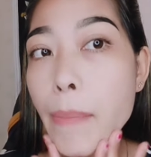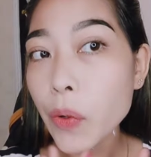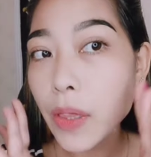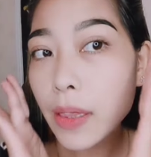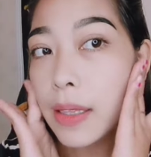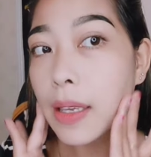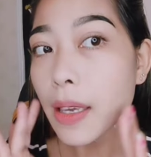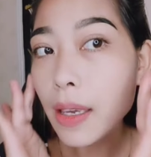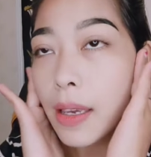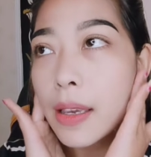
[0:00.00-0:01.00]

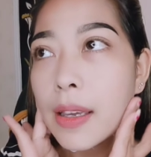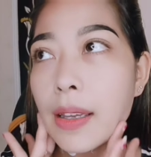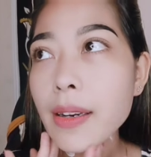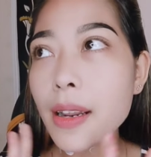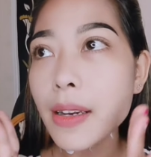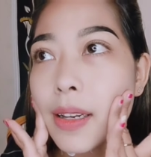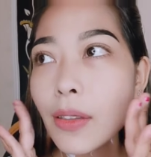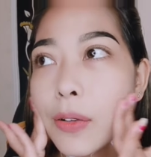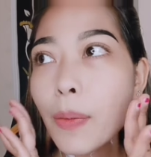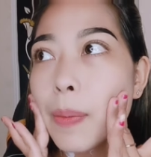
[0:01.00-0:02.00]
putih, dan ini
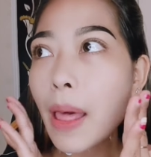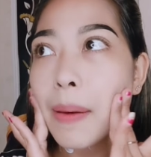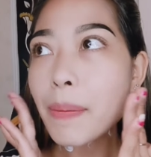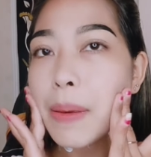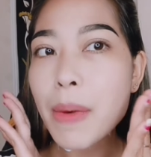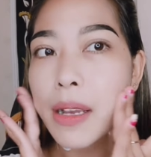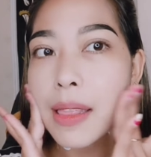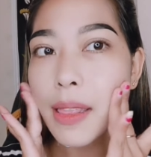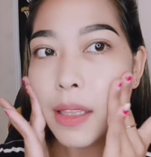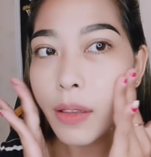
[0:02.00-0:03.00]
tuh lampi banget
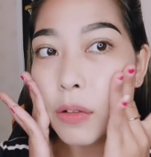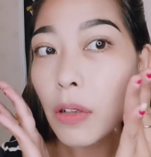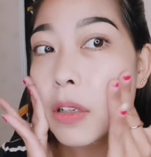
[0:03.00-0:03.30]
tuh.